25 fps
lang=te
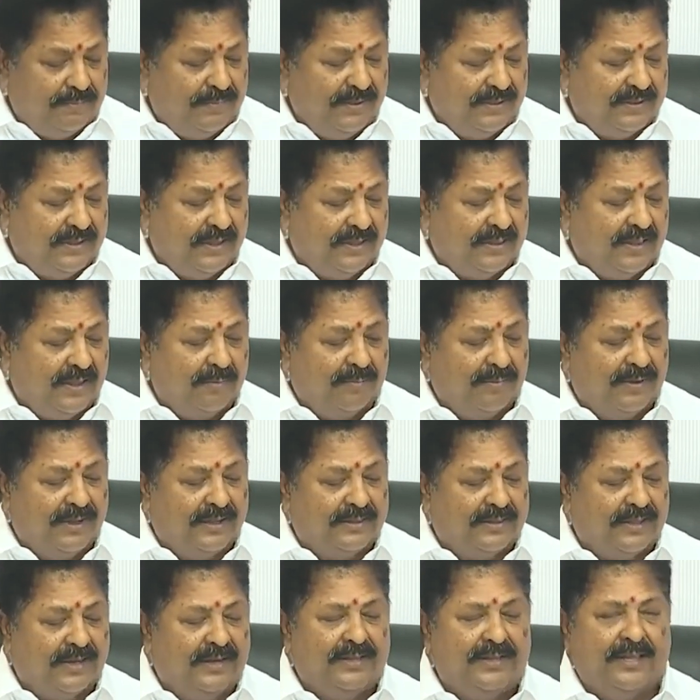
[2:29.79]
చెప్పి
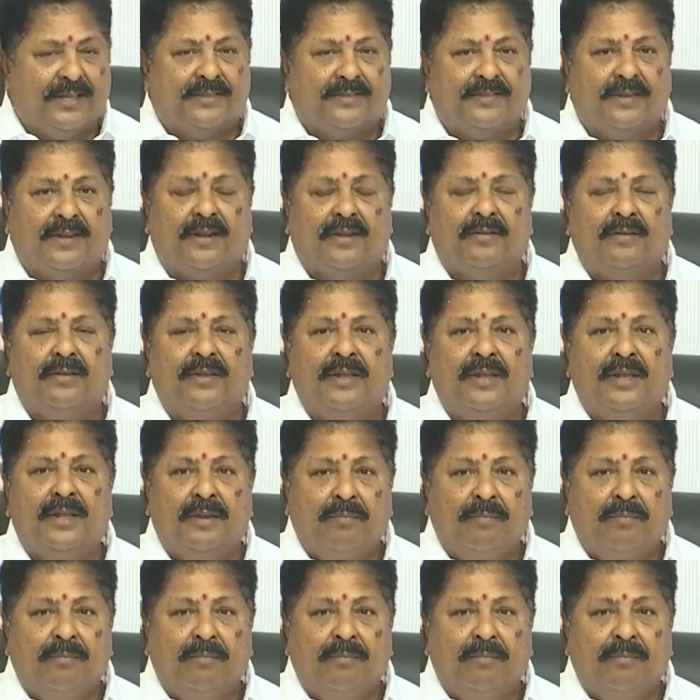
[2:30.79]
సందర్భంగా తెలియజేస్తున్నాను